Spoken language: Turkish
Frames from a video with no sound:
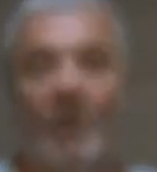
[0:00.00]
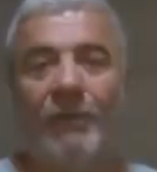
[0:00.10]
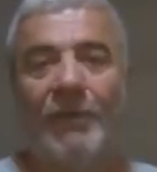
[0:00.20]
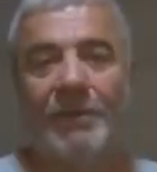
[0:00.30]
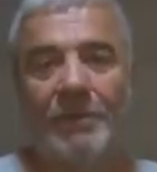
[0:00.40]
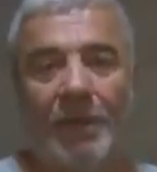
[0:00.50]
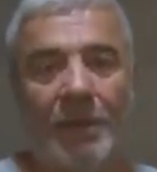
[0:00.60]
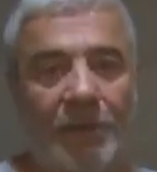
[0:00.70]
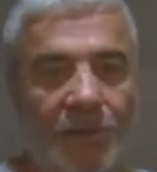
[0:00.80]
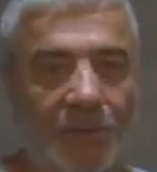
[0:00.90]
Efendim,
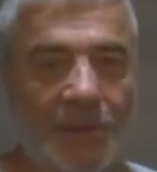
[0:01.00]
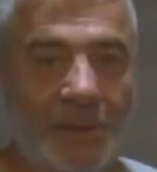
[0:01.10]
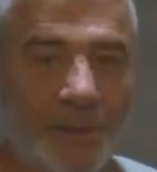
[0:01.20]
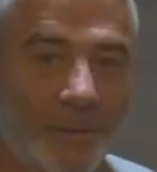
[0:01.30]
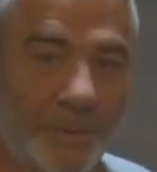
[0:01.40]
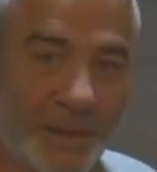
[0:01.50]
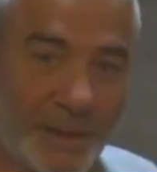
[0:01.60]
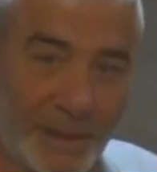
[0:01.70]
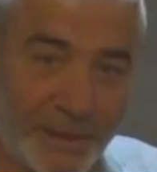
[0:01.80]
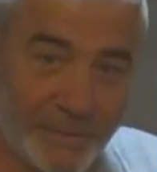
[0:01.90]
şimdi bir
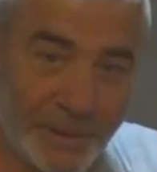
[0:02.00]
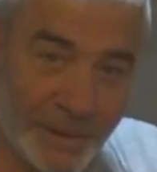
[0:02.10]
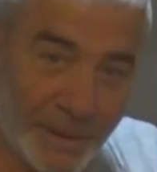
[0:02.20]
girelim.